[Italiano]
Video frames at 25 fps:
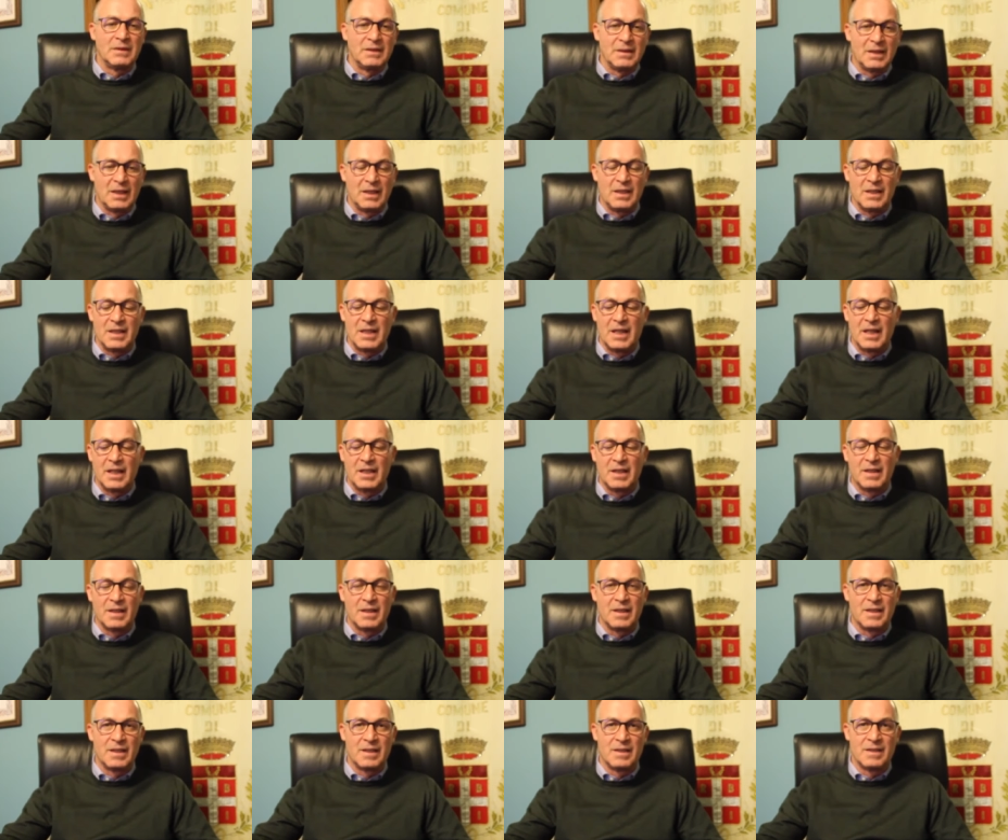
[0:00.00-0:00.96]
in,
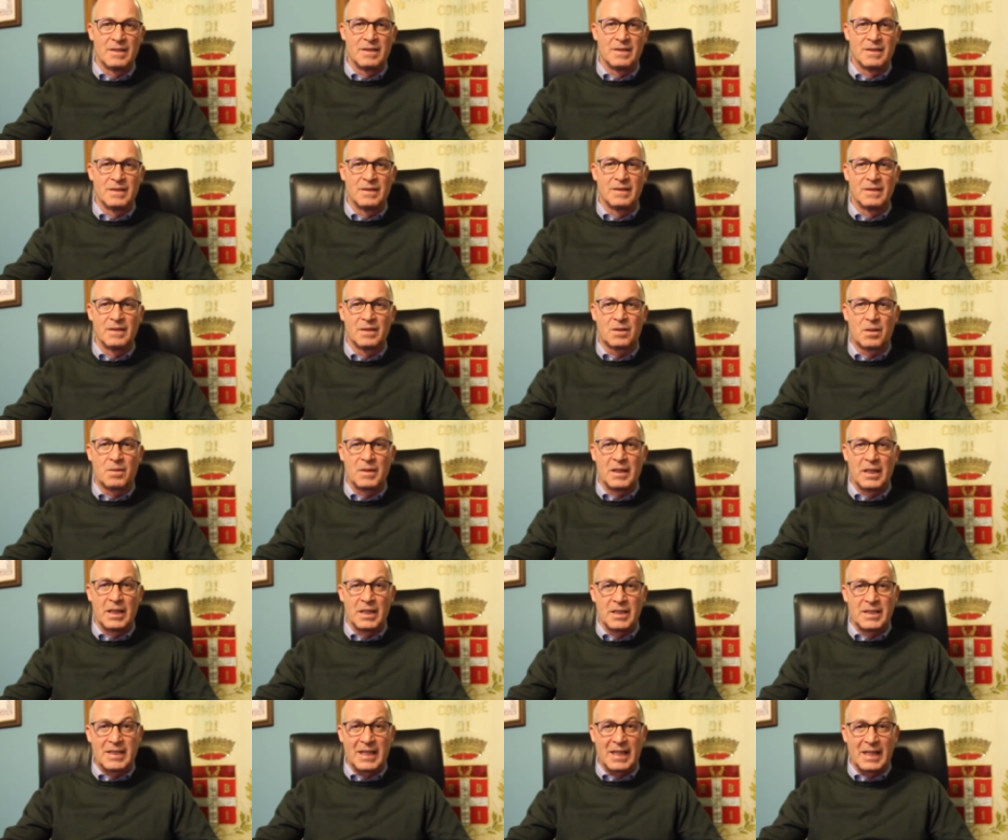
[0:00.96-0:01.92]
eh,
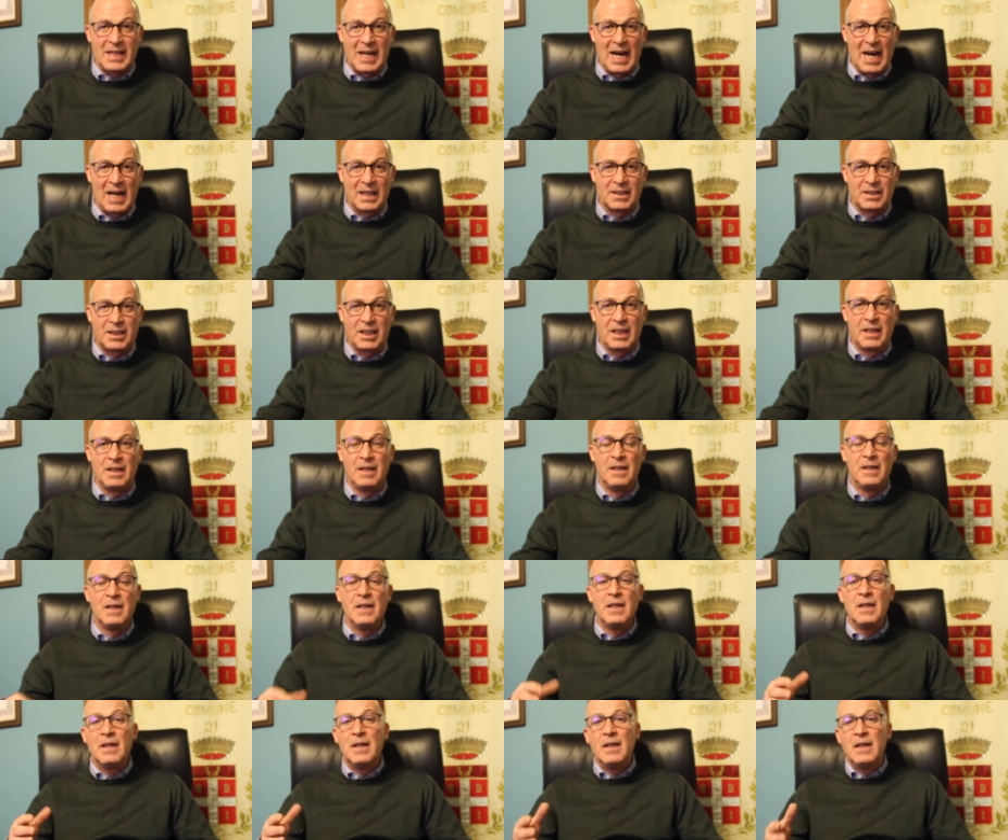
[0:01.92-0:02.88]
dire,
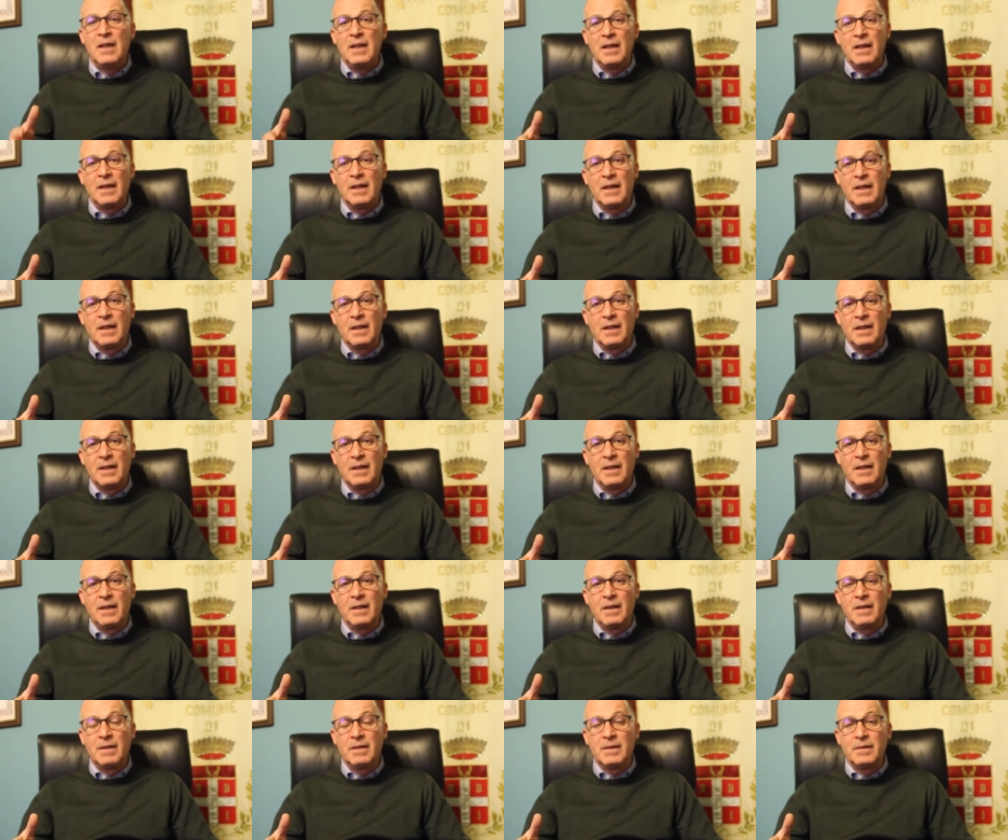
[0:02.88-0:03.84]
insediati,
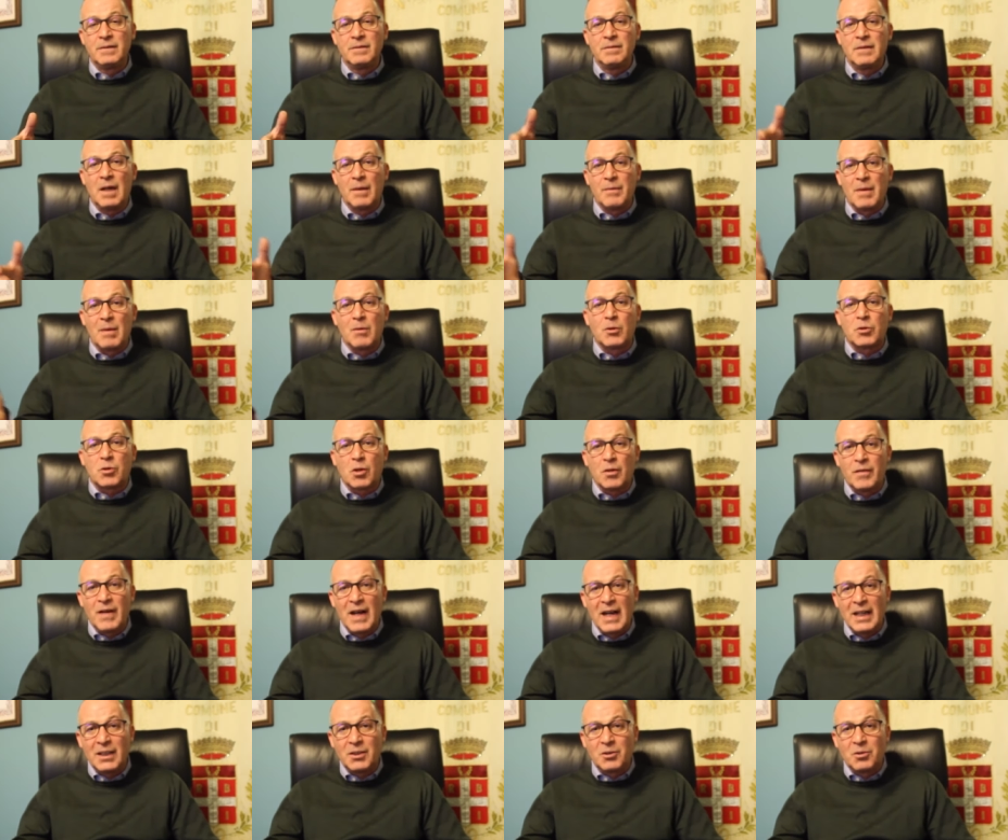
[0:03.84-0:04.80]
eh, abbiamo
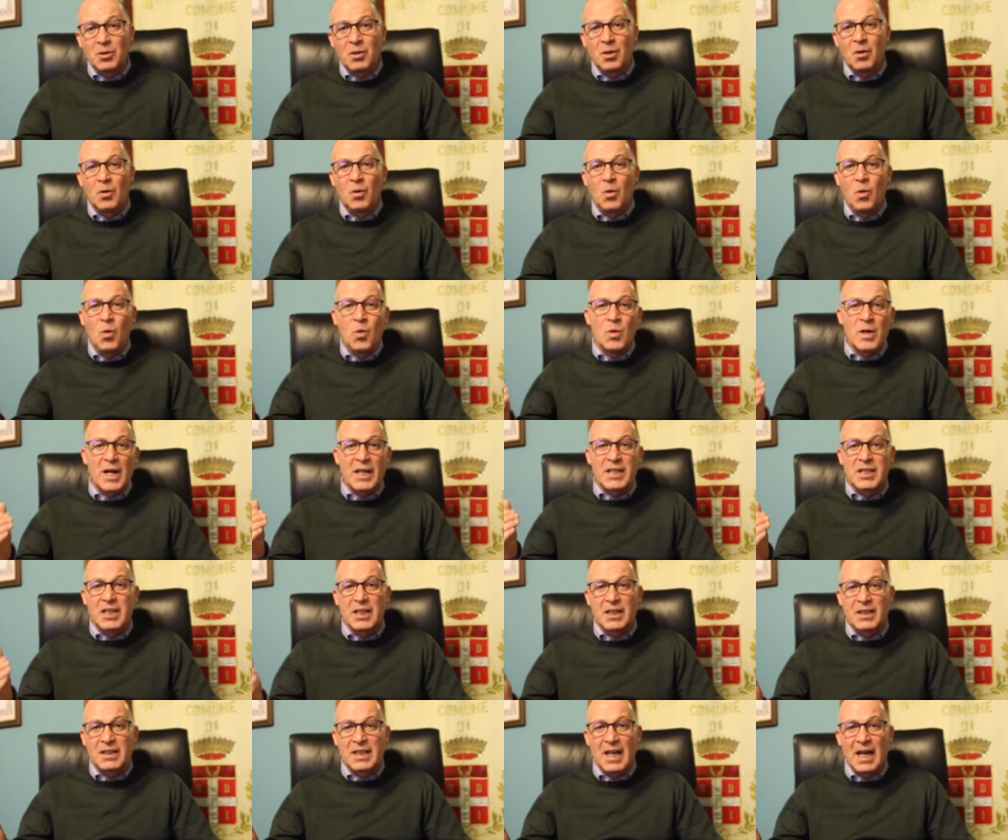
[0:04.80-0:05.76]
trovato una
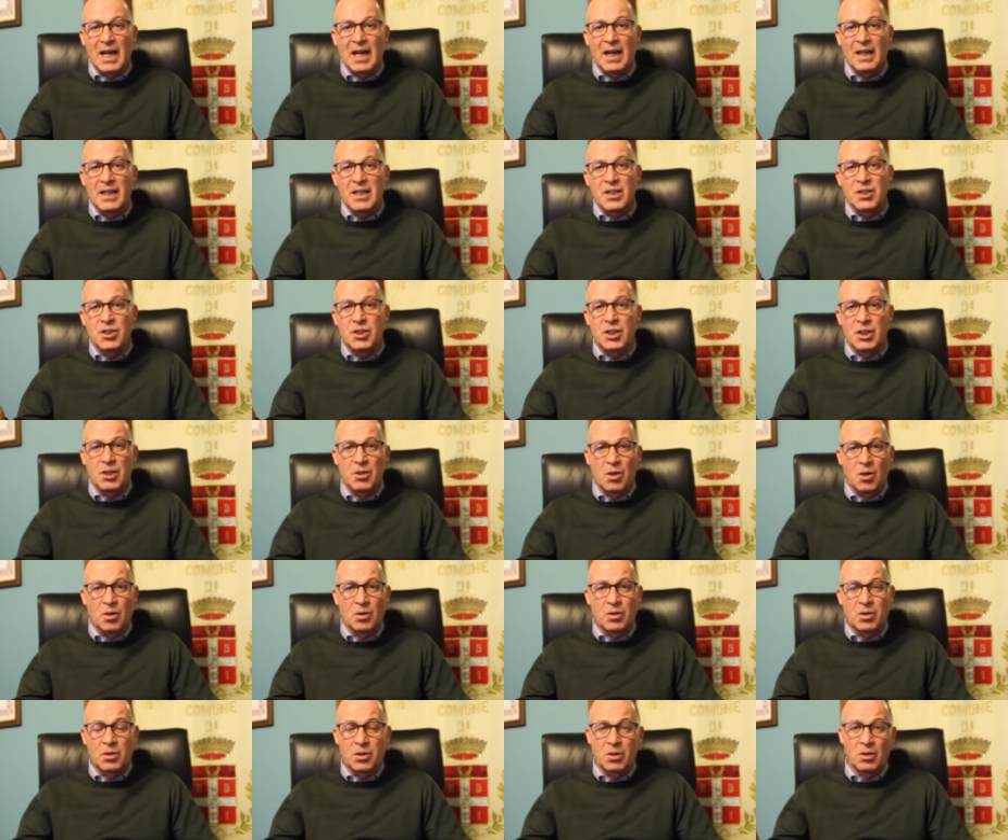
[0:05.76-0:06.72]
città in
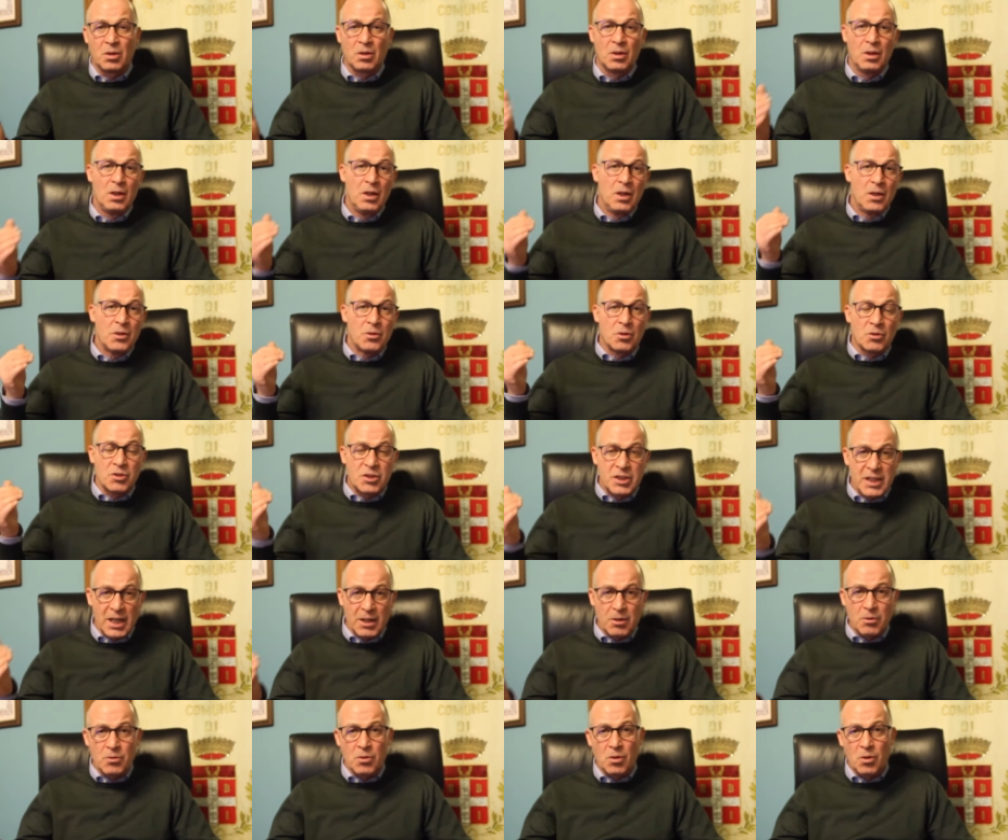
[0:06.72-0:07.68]
ginocchio, non
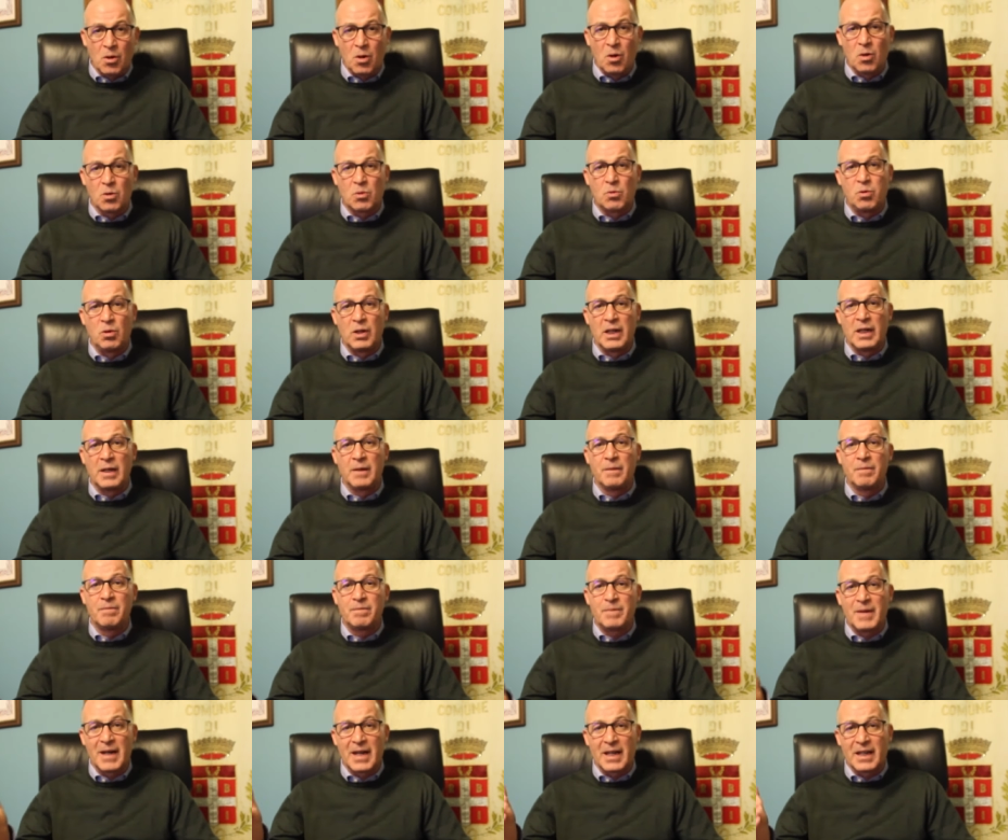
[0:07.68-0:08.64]
c'erano loculi
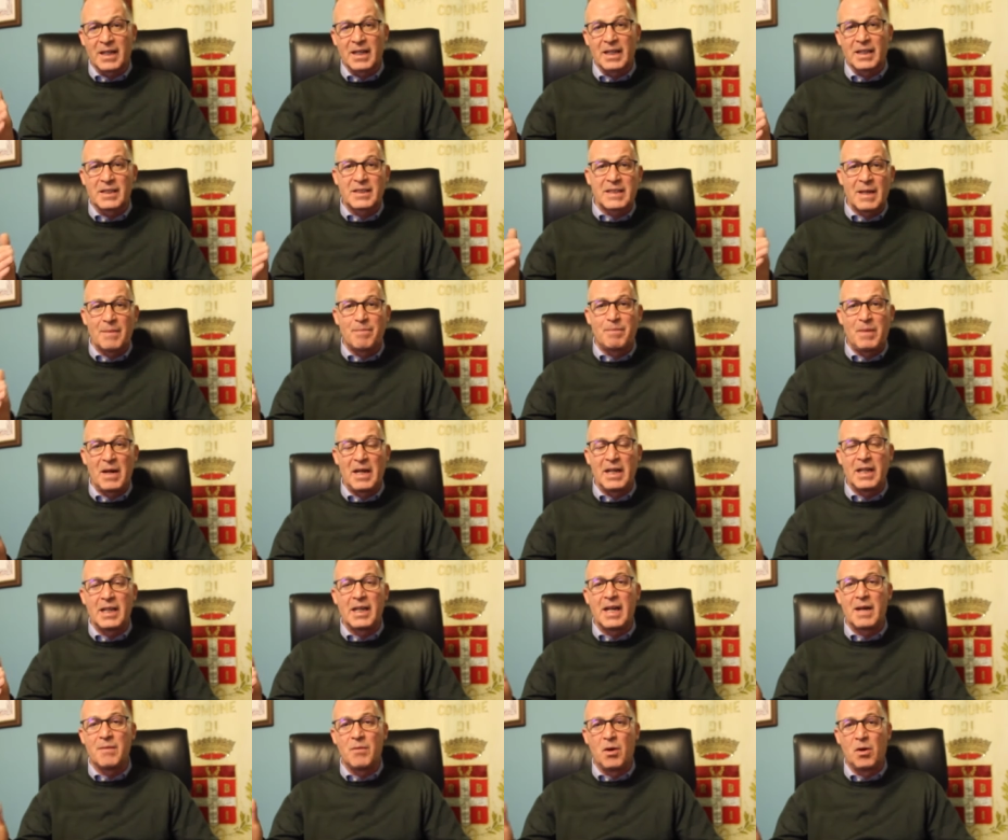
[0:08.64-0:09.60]
per
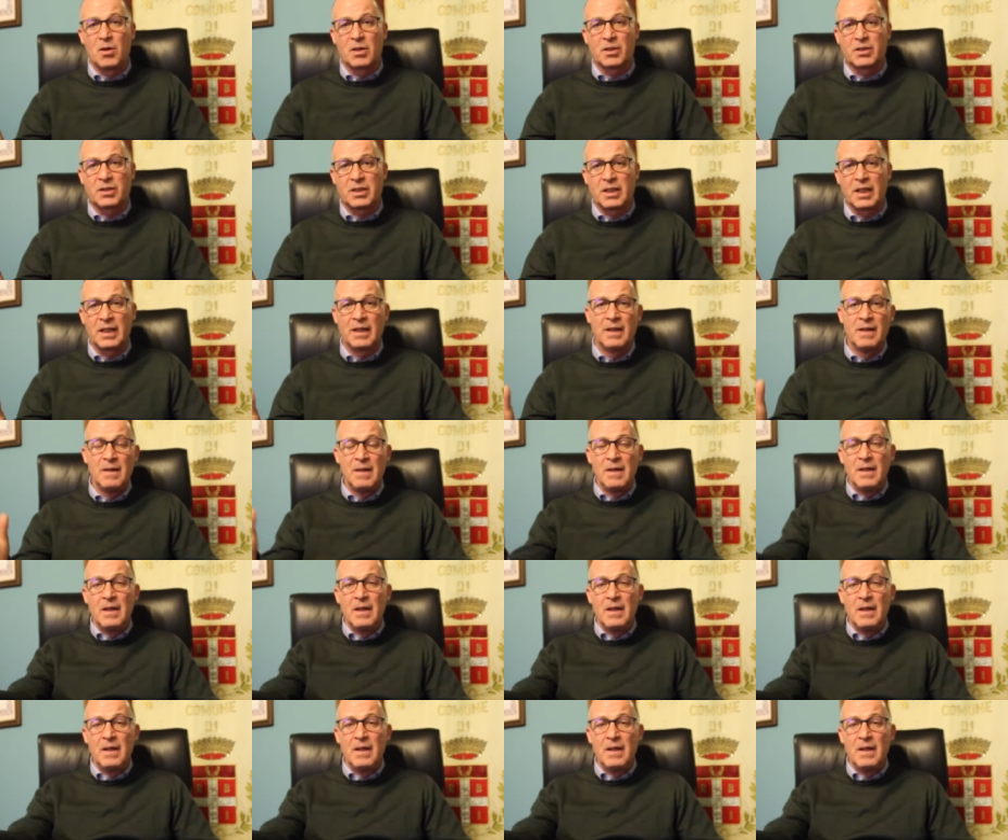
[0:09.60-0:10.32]
seppellire i morti,